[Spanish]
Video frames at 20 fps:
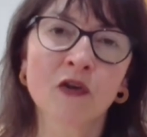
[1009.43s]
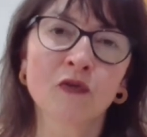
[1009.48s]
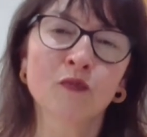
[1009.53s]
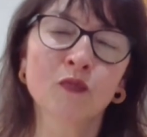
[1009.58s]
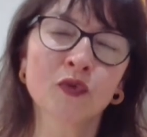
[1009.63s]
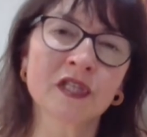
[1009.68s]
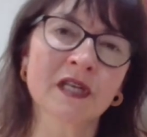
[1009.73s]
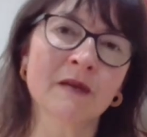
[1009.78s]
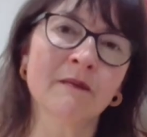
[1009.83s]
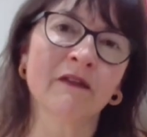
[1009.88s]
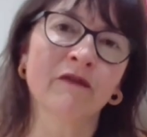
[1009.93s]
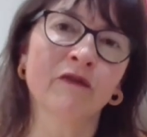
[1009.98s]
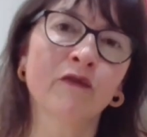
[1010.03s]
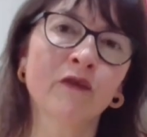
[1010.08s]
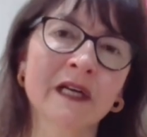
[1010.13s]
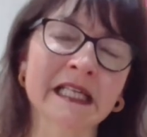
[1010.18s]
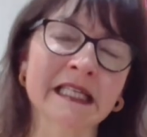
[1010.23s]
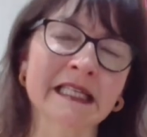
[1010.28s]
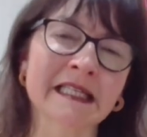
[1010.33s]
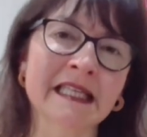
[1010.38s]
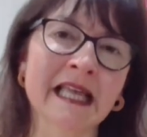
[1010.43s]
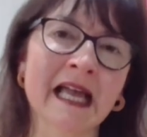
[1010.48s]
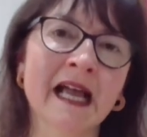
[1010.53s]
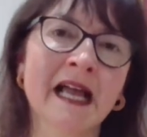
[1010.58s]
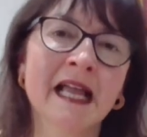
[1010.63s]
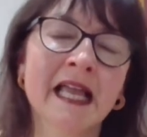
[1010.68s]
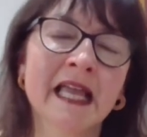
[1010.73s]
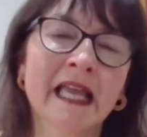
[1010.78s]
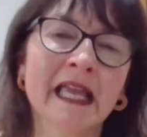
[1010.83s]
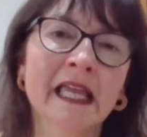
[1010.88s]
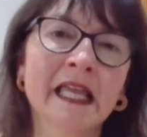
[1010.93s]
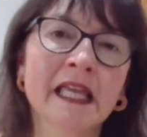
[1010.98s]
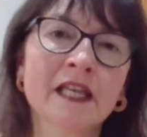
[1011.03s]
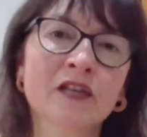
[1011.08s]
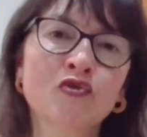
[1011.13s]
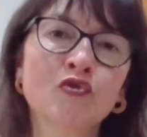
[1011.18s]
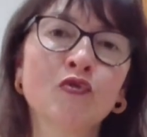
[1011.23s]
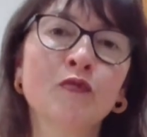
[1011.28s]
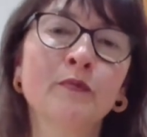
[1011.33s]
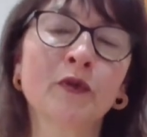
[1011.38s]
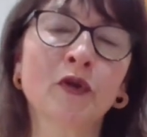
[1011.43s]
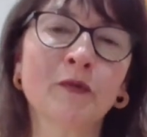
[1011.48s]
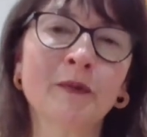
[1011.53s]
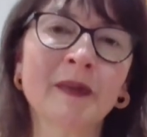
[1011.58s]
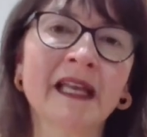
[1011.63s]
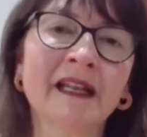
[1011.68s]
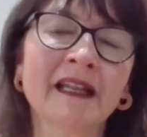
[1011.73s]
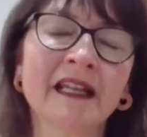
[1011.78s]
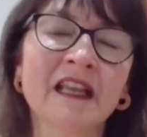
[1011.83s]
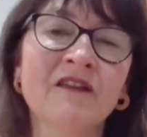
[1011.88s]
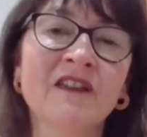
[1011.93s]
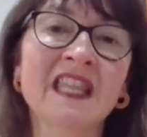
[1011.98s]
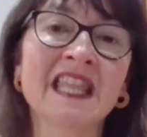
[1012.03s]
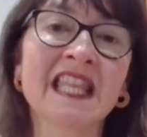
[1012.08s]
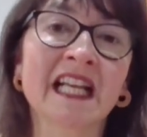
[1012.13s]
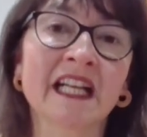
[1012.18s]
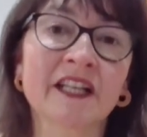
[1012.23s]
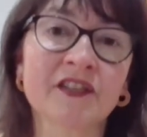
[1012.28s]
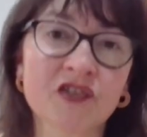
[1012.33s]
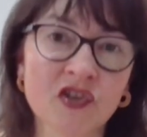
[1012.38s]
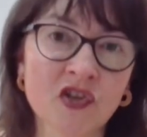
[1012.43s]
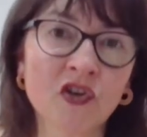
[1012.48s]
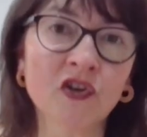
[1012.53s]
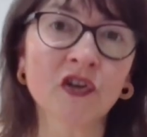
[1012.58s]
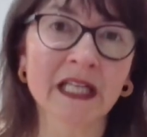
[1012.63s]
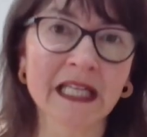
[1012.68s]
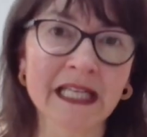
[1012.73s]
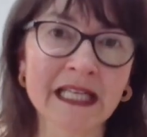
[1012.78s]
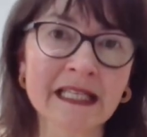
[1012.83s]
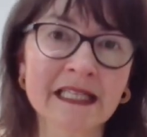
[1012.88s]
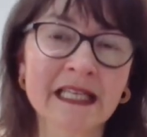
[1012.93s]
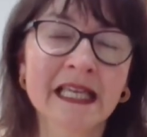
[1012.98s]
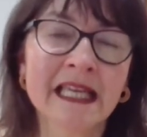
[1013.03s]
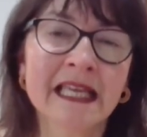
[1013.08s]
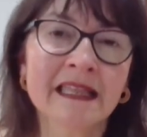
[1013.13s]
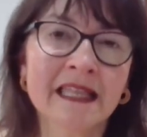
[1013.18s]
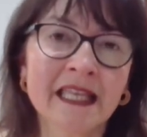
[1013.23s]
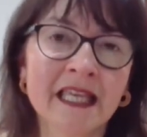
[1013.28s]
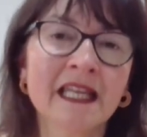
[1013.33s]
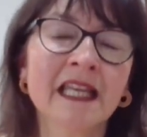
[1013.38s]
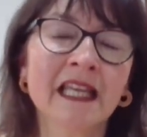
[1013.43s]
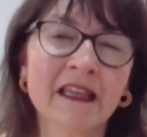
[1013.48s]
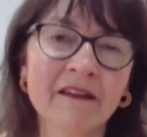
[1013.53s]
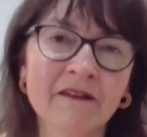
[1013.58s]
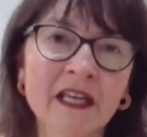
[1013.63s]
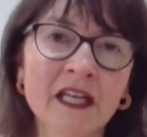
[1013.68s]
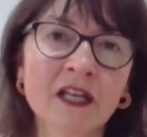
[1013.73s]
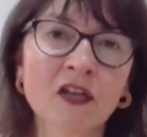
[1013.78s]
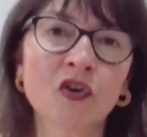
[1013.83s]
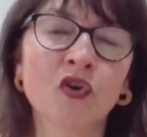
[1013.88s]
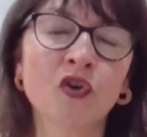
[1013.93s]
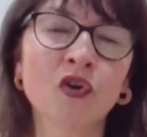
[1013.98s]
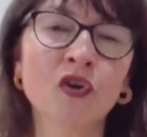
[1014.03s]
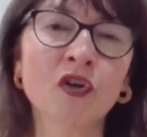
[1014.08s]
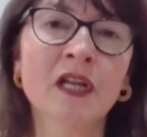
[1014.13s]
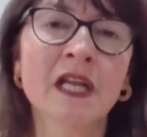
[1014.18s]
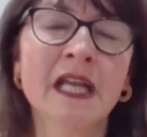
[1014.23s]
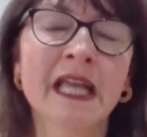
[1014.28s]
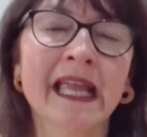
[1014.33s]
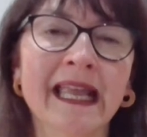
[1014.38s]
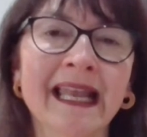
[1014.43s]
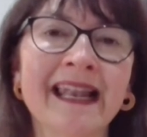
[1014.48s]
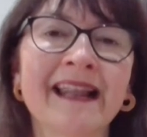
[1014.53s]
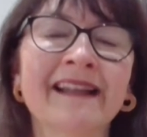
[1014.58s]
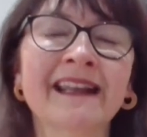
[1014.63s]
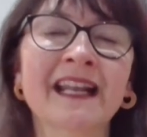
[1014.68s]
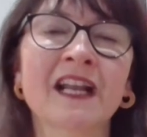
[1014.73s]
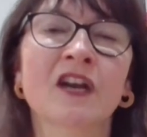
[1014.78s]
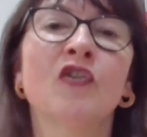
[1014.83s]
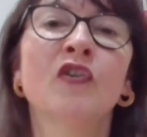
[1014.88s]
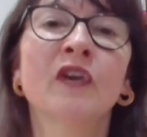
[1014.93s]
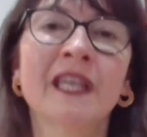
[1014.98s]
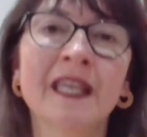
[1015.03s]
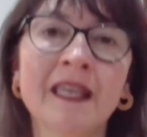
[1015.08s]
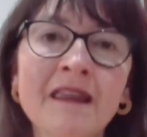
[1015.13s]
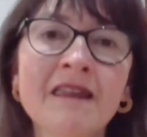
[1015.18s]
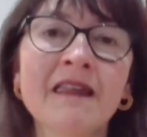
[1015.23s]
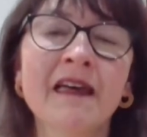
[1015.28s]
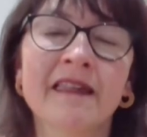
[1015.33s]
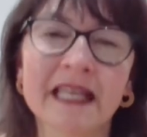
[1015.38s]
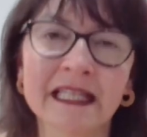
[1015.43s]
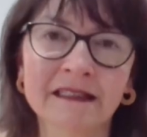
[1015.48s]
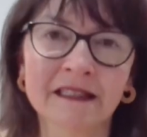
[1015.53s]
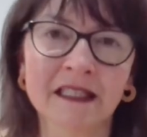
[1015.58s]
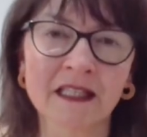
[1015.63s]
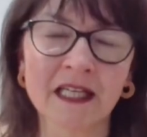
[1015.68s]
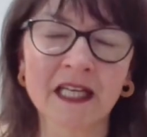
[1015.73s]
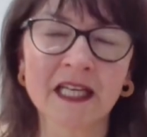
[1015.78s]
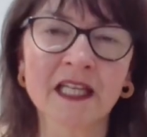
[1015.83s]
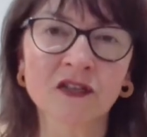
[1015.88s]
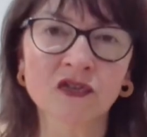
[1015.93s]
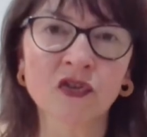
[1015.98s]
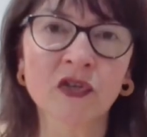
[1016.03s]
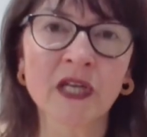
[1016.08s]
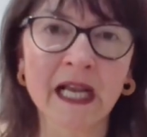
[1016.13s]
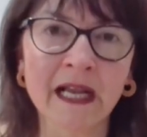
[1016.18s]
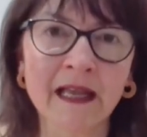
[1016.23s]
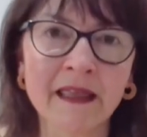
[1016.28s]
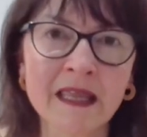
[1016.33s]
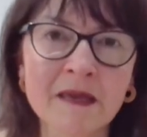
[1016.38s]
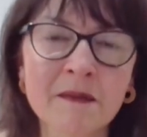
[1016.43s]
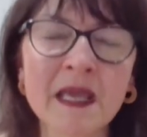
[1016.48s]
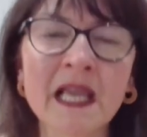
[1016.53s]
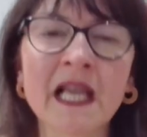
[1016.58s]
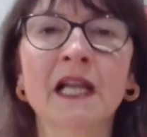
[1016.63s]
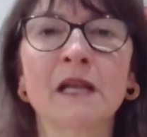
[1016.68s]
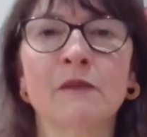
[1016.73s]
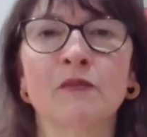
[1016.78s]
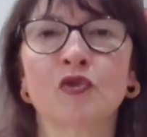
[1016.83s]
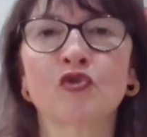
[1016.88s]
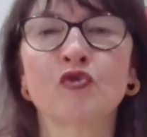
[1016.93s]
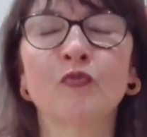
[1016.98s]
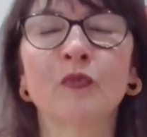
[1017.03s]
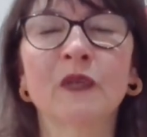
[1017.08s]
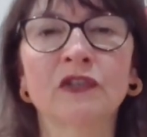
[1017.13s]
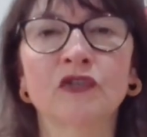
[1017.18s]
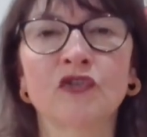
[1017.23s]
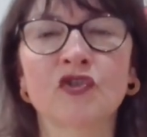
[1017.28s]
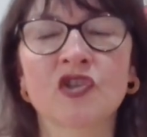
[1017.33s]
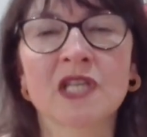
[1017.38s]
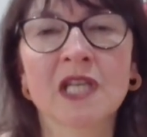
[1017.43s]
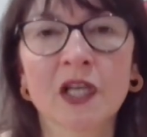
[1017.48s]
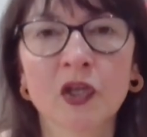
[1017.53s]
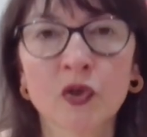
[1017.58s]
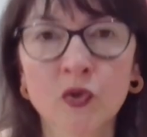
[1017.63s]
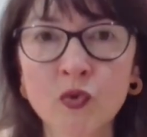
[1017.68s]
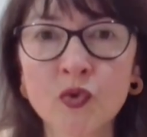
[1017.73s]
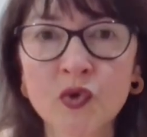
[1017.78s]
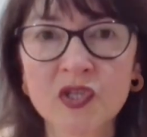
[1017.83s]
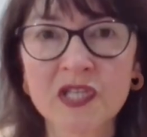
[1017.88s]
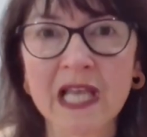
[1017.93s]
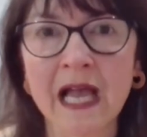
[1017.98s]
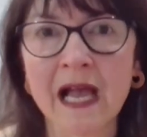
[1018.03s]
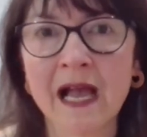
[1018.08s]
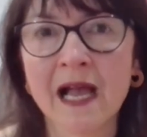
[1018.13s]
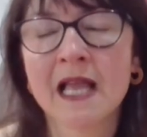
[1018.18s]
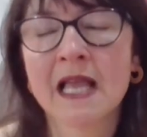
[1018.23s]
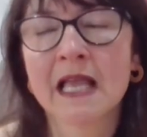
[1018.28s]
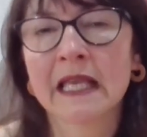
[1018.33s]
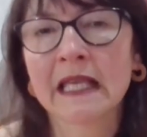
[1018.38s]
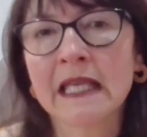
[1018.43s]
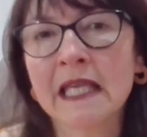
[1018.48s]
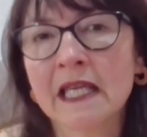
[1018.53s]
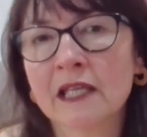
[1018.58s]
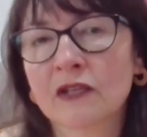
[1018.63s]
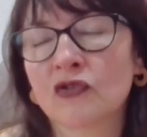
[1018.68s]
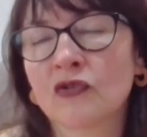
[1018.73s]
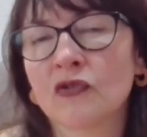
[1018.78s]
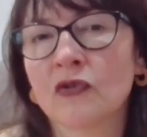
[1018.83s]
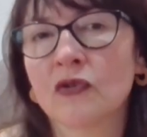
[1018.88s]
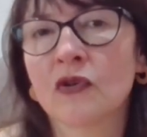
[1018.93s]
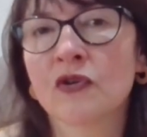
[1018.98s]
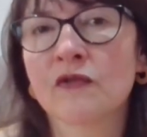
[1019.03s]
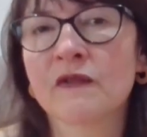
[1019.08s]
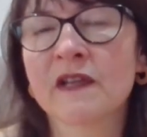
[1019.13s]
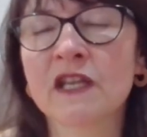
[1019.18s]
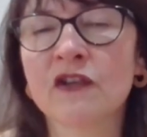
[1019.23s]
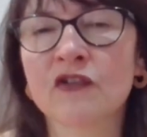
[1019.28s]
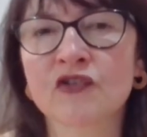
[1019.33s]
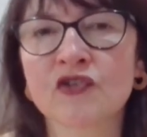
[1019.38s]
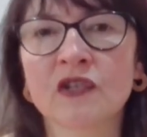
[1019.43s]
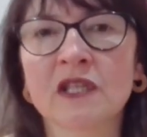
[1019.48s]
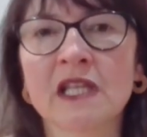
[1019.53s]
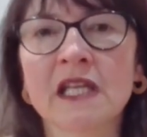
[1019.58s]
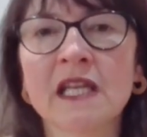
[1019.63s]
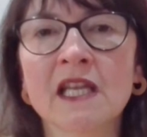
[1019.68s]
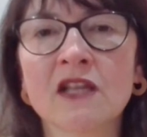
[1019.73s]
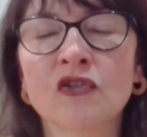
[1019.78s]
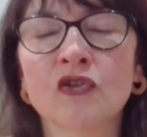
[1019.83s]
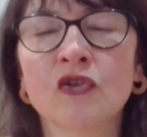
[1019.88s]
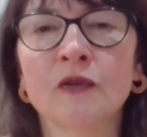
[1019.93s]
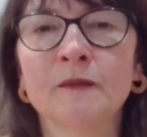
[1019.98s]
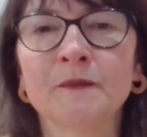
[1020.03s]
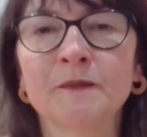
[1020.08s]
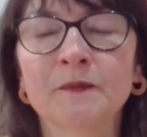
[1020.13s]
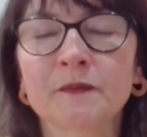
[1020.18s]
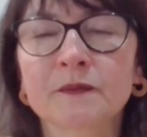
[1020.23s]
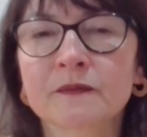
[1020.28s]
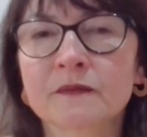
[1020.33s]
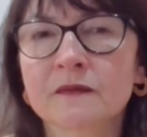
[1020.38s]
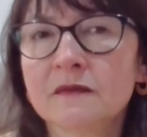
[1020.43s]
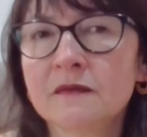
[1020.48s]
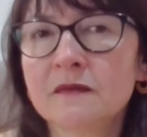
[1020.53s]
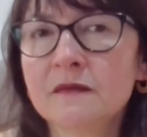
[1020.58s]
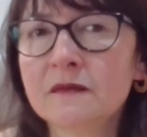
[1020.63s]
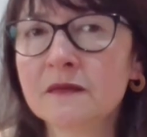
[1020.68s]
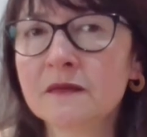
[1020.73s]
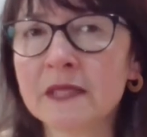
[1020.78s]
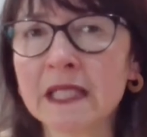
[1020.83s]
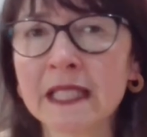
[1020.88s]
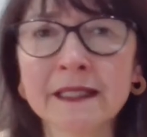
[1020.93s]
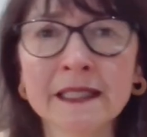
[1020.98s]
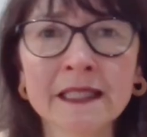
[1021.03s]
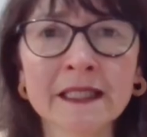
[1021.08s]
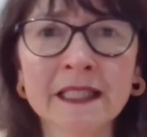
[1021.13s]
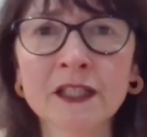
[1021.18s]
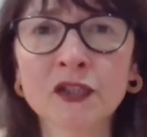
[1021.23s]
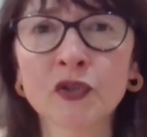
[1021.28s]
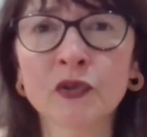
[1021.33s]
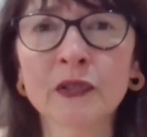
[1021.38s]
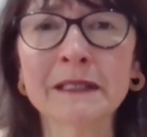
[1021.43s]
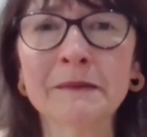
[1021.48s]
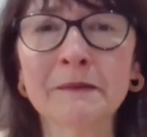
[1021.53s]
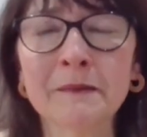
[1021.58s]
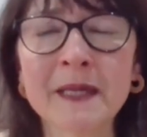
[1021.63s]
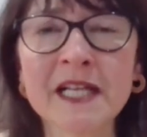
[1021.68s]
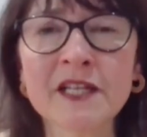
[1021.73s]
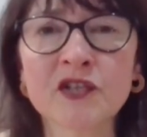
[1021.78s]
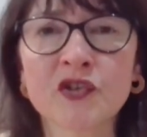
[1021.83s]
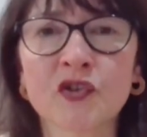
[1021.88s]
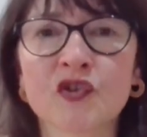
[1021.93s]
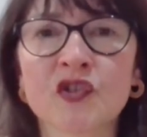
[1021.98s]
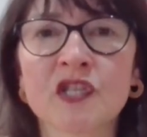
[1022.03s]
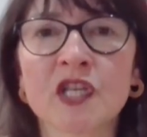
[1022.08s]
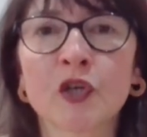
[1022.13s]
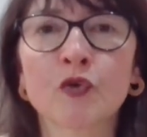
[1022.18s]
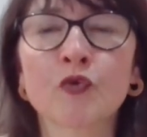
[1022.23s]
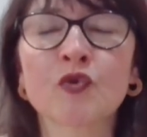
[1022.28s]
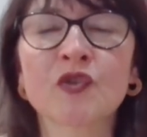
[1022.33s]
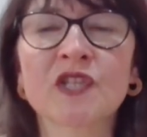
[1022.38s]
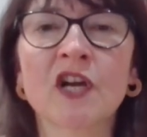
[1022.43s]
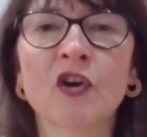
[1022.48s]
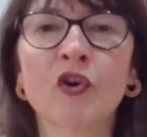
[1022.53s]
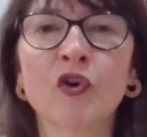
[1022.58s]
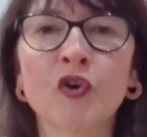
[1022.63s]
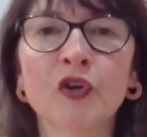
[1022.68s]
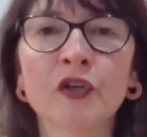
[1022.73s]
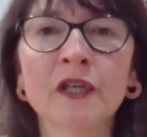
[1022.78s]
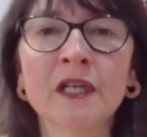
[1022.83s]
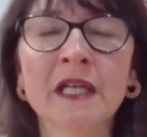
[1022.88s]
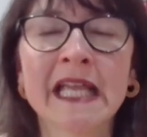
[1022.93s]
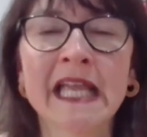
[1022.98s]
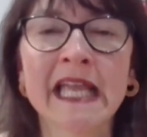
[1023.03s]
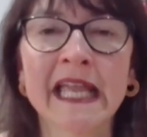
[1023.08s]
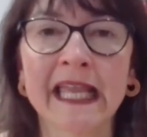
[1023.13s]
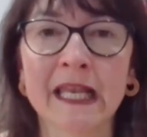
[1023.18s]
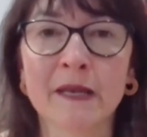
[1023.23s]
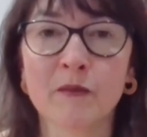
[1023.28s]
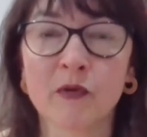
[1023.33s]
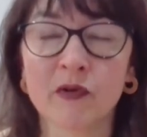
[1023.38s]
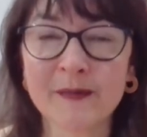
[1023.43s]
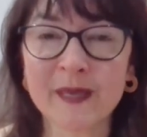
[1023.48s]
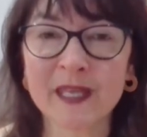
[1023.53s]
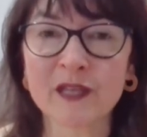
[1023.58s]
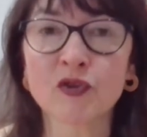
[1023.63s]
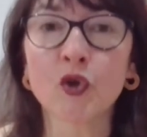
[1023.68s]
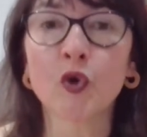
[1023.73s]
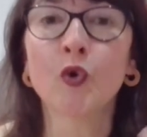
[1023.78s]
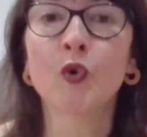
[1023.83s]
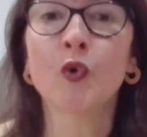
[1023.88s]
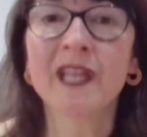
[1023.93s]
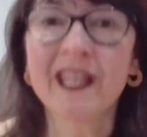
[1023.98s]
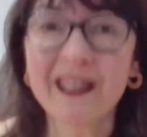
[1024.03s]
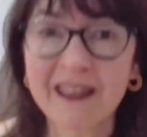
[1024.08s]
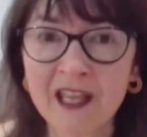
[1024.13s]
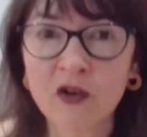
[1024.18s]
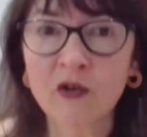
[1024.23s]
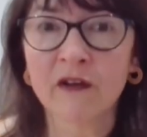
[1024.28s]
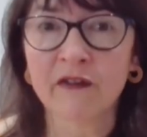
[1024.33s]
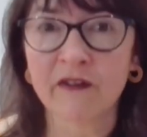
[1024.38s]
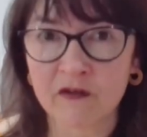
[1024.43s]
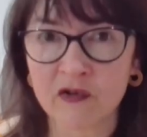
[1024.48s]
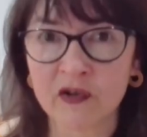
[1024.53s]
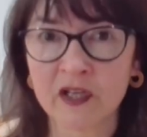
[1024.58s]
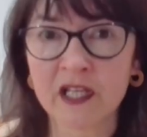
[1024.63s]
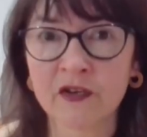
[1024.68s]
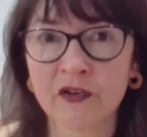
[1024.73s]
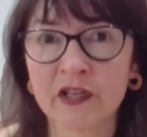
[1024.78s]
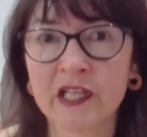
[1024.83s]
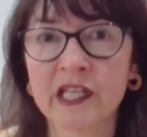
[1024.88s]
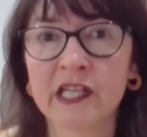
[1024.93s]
y con mucha más fuerza eh, sus propias reivindicaciones, tiene que ver con la recogida de esta trayectoria académica que por supuesto se cruza, y esto lo he venido sosteniendo en distintos espacios, se cruza con el movimiento jurídico a favor de